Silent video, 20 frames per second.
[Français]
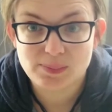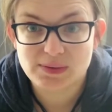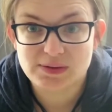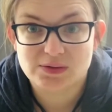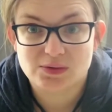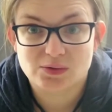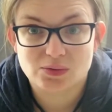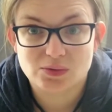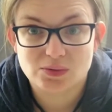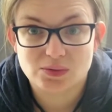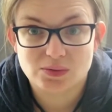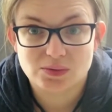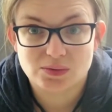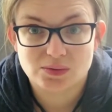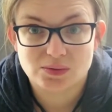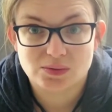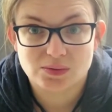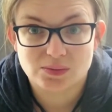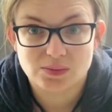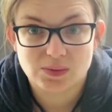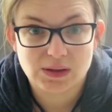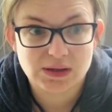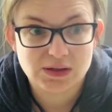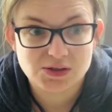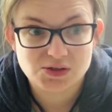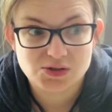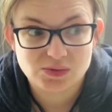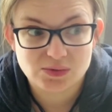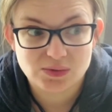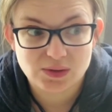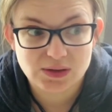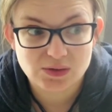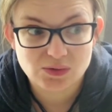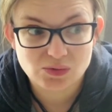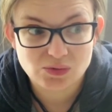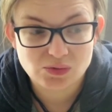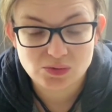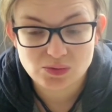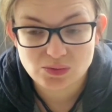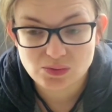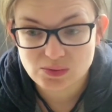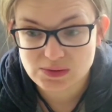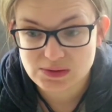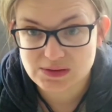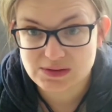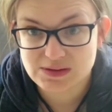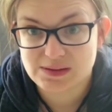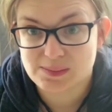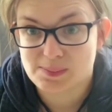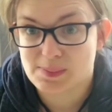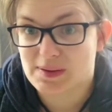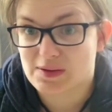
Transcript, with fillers: parce que euh, voilà, j'ai une réduction et c'est